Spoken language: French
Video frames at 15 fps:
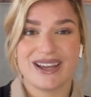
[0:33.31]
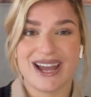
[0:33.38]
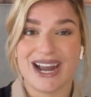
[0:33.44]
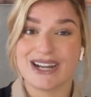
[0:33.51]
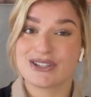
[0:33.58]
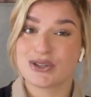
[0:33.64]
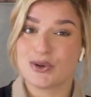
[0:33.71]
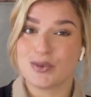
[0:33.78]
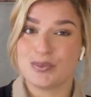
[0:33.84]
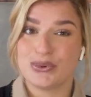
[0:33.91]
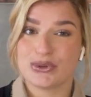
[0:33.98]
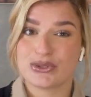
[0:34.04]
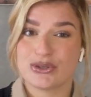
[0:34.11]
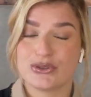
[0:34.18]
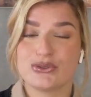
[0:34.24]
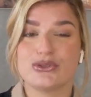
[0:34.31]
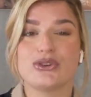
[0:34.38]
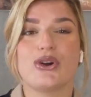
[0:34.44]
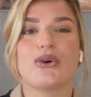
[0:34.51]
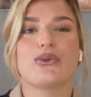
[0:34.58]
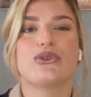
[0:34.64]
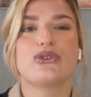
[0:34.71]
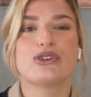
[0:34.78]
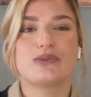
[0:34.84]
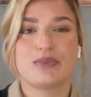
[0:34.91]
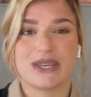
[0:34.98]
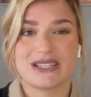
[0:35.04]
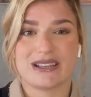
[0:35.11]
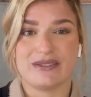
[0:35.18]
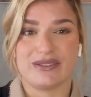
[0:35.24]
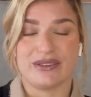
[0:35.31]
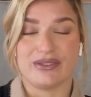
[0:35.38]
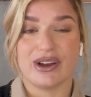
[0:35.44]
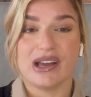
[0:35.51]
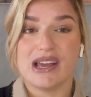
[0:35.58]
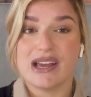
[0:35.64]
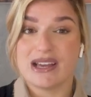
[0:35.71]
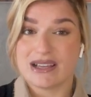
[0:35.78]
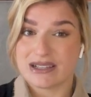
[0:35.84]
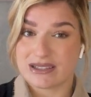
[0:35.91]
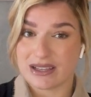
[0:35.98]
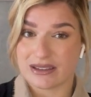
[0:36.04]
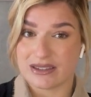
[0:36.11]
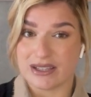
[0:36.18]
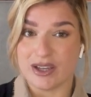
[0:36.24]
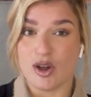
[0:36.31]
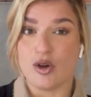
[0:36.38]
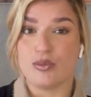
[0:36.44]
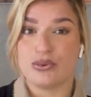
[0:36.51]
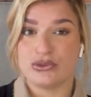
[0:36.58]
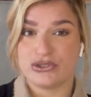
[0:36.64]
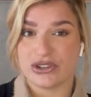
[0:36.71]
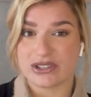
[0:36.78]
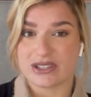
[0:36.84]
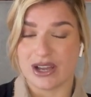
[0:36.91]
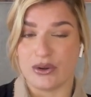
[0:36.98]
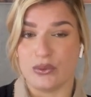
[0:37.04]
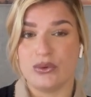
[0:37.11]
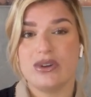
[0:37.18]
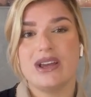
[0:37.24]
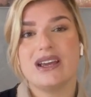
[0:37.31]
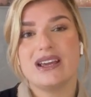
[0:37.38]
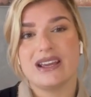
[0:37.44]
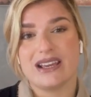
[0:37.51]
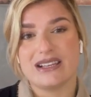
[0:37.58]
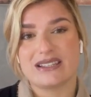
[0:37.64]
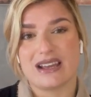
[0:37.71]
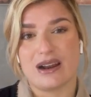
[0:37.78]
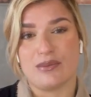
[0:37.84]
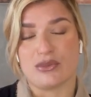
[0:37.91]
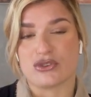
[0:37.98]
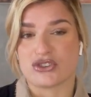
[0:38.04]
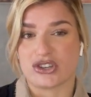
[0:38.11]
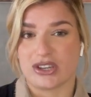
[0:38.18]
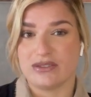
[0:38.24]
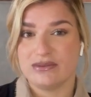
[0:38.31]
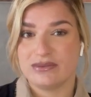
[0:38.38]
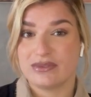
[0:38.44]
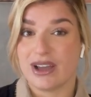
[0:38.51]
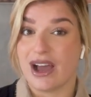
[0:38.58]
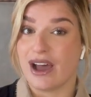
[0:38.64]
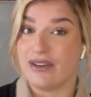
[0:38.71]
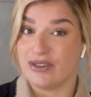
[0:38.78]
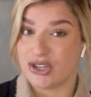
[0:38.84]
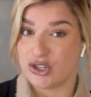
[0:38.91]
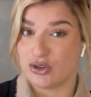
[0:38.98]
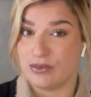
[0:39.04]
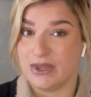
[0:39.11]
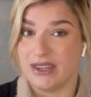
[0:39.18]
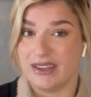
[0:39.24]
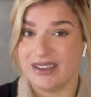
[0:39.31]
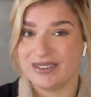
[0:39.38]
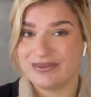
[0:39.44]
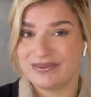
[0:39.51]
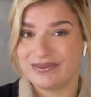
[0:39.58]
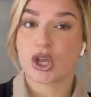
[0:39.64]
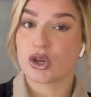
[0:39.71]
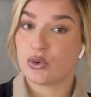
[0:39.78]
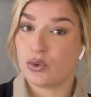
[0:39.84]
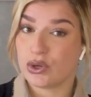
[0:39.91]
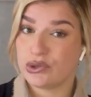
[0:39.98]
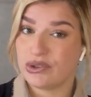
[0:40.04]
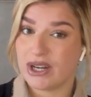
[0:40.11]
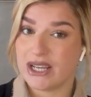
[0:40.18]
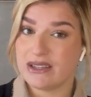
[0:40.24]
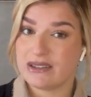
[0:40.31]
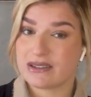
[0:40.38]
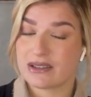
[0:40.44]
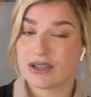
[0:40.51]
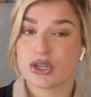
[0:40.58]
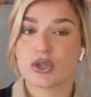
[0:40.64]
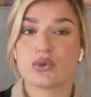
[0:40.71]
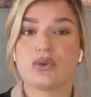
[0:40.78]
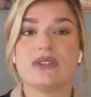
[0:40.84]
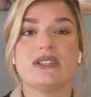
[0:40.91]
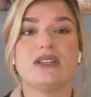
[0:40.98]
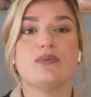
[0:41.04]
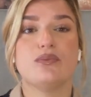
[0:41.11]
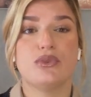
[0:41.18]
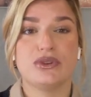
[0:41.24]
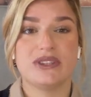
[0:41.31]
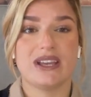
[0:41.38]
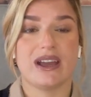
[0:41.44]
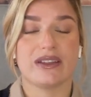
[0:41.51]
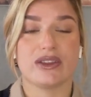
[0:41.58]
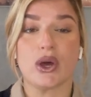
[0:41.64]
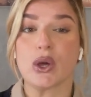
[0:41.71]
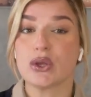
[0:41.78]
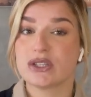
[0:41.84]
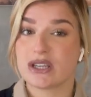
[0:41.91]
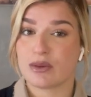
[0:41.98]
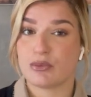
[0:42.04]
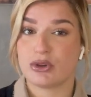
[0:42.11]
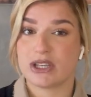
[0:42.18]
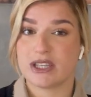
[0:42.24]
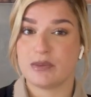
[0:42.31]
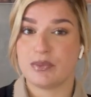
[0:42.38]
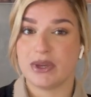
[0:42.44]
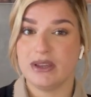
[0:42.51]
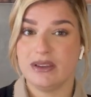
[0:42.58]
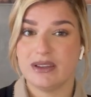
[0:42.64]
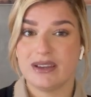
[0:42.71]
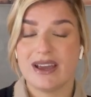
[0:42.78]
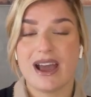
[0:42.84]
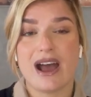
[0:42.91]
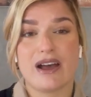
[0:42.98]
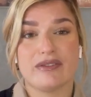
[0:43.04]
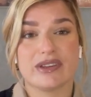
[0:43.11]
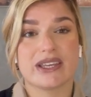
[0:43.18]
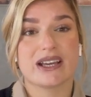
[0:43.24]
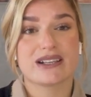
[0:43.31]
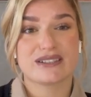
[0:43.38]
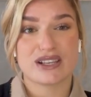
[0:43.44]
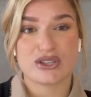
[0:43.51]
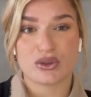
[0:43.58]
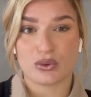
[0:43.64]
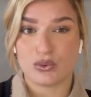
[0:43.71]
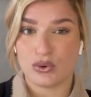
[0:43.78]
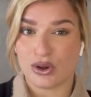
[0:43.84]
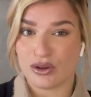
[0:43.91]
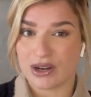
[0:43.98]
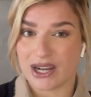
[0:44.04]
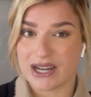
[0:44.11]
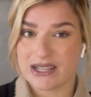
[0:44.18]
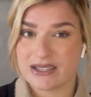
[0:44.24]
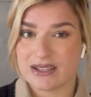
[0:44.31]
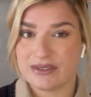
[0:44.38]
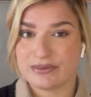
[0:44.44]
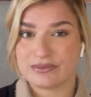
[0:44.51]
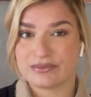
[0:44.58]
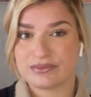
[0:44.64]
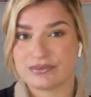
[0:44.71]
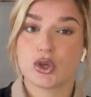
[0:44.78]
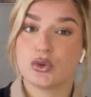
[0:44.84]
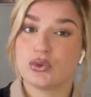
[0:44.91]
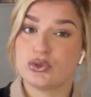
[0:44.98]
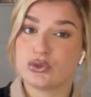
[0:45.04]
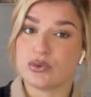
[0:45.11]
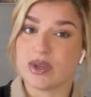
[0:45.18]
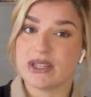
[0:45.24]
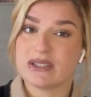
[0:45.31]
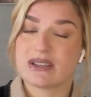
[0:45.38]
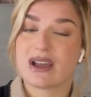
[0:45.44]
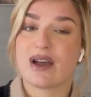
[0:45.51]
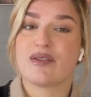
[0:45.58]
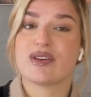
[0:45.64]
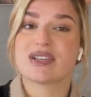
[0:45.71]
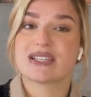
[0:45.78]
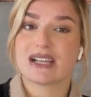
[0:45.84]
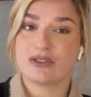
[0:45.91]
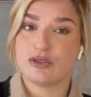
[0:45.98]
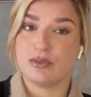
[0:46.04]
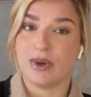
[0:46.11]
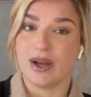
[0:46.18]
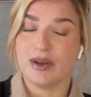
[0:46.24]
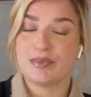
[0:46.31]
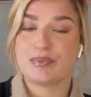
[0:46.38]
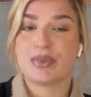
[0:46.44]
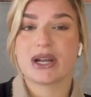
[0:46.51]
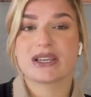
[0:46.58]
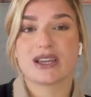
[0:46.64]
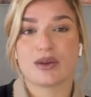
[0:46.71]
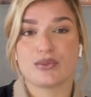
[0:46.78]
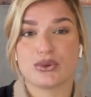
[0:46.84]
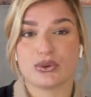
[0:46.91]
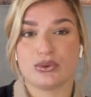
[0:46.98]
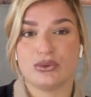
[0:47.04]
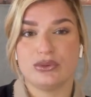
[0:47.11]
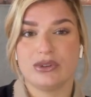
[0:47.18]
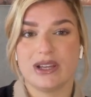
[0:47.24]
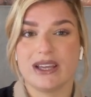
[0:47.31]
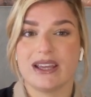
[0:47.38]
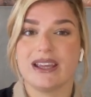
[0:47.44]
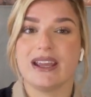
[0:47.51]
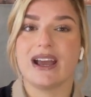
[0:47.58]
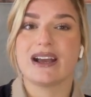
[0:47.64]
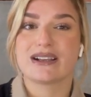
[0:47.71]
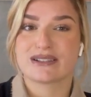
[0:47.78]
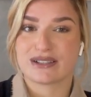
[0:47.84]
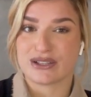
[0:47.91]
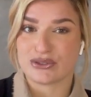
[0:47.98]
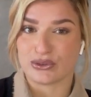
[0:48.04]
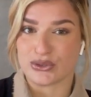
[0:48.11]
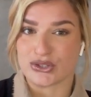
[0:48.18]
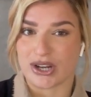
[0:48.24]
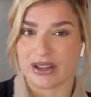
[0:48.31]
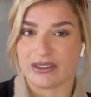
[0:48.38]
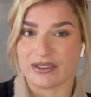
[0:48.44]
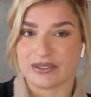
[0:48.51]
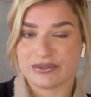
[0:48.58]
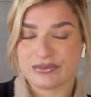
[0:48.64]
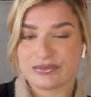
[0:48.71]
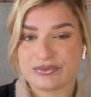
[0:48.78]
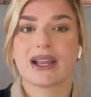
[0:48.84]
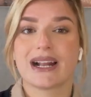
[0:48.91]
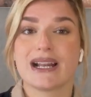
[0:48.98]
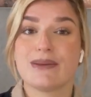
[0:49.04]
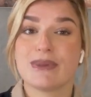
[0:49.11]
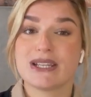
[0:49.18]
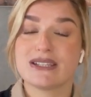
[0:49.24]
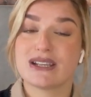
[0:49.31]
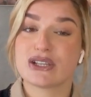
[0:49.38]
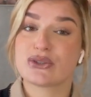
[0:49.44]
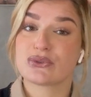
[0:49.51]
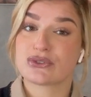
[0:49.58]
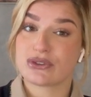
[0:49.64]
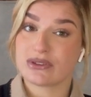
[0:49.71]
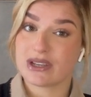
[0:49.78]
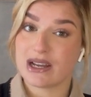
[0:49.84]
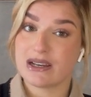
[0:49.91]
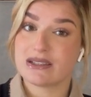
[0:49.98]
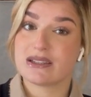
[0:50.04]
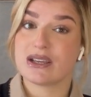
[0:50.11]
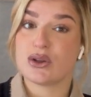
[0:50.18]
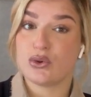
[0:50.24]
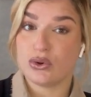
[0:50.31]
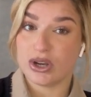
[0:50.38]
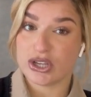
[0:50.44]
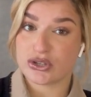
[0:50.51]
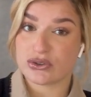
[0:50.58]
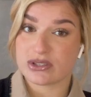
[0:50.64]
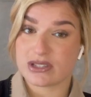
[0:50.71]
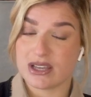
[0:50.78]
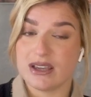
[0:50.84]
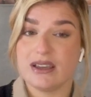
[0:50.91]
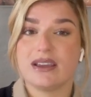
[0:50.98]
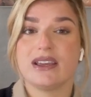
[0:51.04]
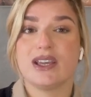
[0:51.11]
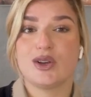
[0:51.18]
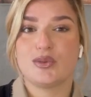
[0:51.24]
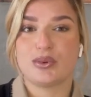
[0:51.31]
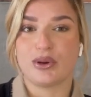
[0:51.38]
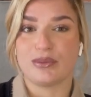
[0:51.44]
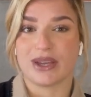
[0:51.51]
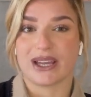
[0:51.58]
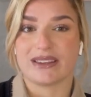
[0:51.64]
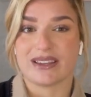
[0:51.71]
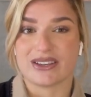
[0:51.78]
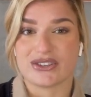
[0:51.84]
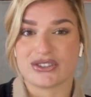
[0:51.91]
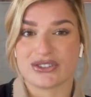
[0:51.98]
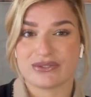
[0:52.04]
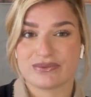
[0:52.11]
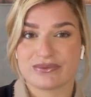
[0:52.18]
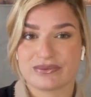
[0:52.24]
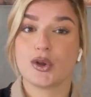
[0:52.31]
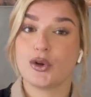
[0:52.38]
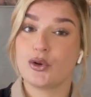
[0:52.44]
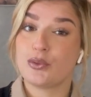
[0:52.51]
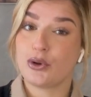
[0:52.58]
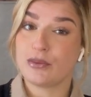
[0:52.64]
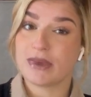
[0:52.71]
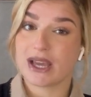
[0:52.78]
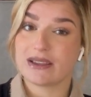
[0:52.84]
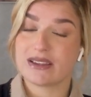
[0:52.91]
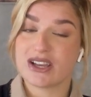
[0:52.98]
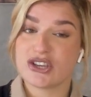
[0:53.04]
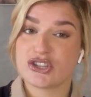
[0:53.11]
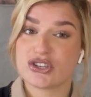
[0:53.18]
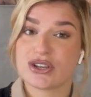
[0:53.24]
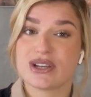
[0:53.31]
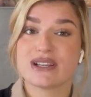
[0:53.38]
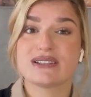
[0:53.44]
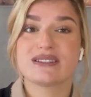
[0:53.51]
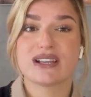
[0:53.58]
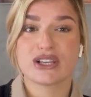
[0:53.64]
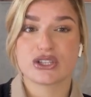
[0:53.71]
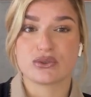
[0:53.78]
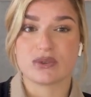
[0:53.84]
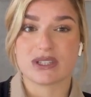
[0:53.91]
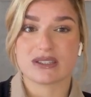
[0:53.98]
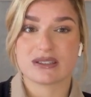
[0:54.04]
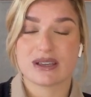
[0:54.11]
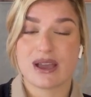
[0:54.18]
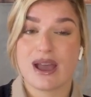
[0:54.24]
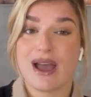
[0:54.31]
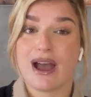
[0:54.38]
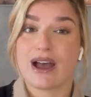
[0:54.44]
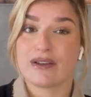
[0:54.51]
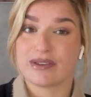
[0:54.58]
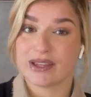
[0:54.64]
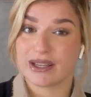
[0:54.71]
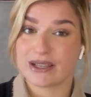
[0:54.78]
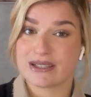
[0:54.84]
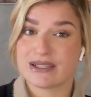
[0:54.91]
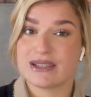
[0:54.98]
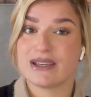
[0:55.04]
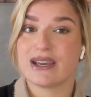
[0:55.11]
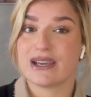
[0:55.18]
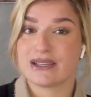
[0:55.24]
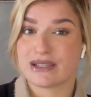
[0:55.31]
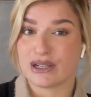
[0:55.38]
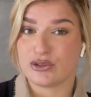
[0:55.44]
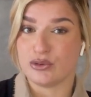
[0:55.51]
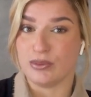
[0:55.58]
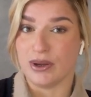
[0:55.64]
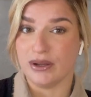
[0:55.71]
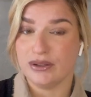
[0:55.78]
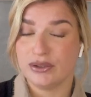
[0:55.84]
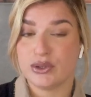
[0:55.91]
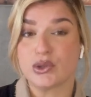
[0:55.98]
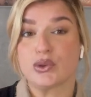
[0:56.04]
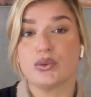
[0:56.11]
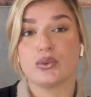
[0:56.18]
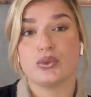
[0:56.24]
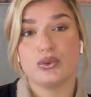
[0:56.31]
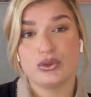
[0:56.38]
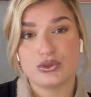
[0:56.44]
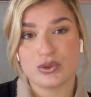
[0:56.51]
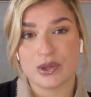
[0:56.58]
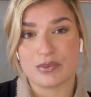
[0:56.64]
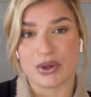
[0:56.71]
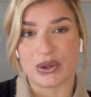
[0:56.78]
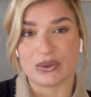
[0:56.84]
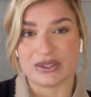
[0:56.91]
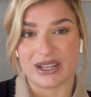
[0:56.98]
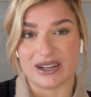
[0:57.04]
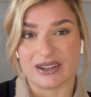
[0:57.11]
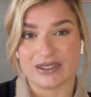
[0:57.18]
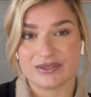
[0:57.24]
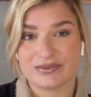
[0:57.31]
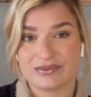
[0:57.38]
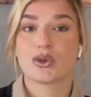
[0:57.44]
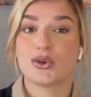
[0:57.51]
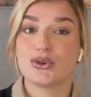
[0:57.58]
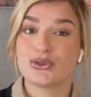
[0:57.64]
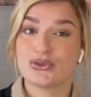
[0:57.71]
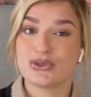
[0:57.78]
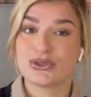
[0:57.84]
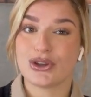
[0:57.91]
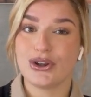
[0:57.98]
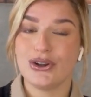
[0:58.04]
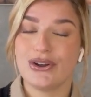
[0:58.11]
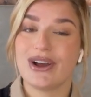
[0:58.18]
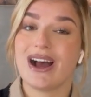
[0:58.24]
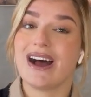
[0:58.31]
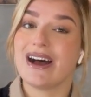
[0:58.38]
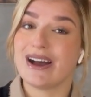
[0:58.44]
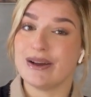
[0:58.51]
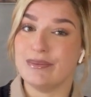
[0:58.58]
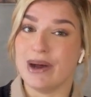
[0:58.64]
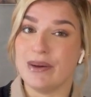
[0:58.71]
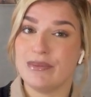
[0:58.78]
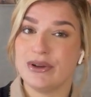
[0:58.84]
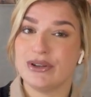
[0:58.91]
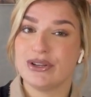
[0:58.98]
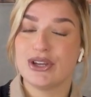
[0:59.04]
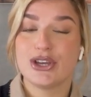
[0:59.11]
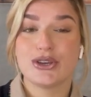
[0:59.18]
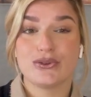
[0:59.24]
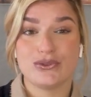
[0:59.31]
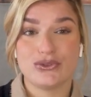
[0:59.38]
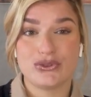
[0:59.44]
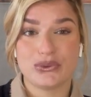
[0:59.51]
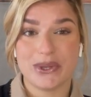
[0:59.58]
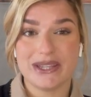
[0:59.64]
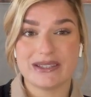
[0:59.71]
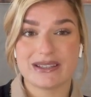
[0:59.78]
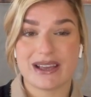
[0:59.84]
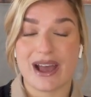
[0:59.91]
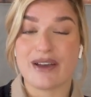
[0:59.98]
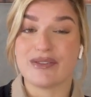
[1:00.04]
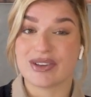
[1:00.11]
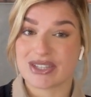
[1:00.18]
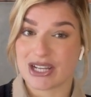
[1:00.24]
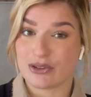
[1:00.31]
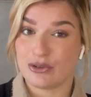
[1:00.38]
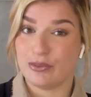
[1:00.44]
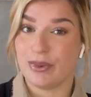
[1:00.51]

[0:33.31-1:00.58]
Elle se compose d'une grandiose pièce à vivre, scindée en plusieurs salons et salle à manger, avec cheminée. Coin toilette, cuisine moderne entièrement équipée, avec accès sur cour anglaise, une suite avec salle de bain, placard muraux et accès sur les jardins. Climatisation centralisée au rez-de-chaussée et au premier étage. Au premier étage, cinq suites, avec dressing et salle de bain, dont une suite parentale. Au sous-sol, un hammam une suite avec salle de